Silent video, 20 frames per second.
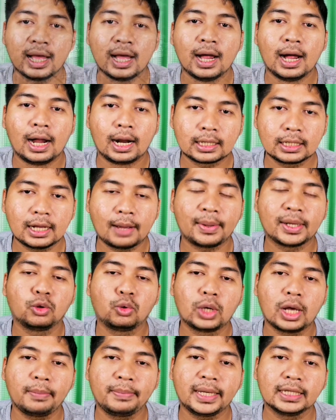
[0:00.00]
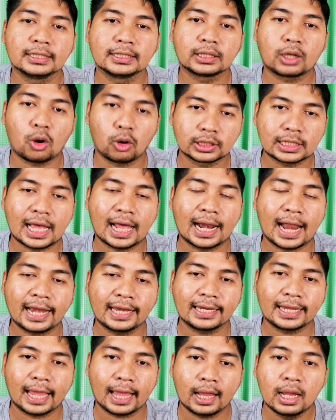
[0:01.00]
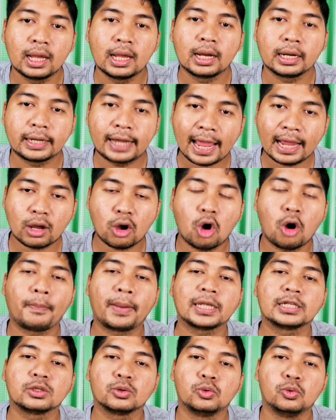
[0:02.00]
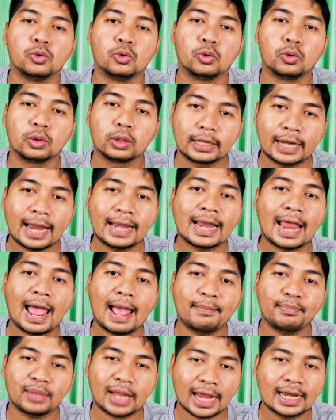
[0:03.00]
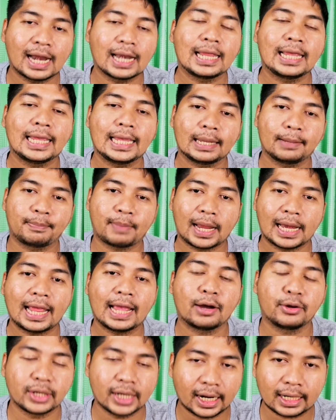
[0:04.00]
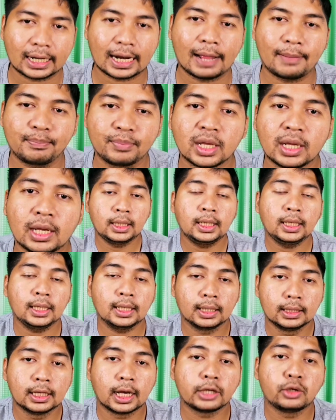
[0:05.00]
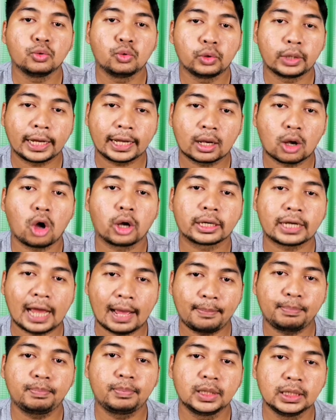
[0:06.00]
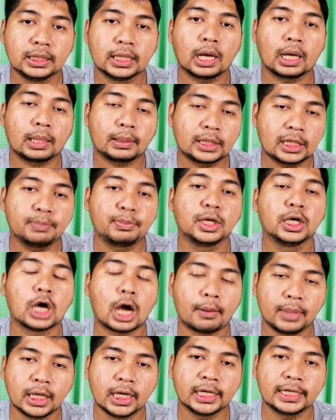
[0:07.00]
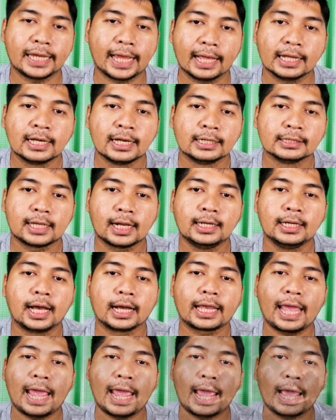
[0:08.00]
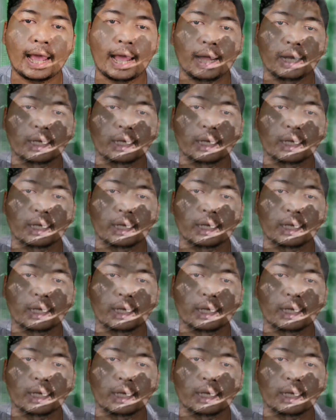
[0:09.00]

ยเรือบรรทุกเครื่องบินของสหรัฐเนี่ยได้ออกไปสู่น่านน้ำน่านทะเลไปแล้วนะครับที่เหลืออยู่ในกองทัพเรือที่เพิร์ลฮาร์เบอร์เนี่ยจะเหลือแค่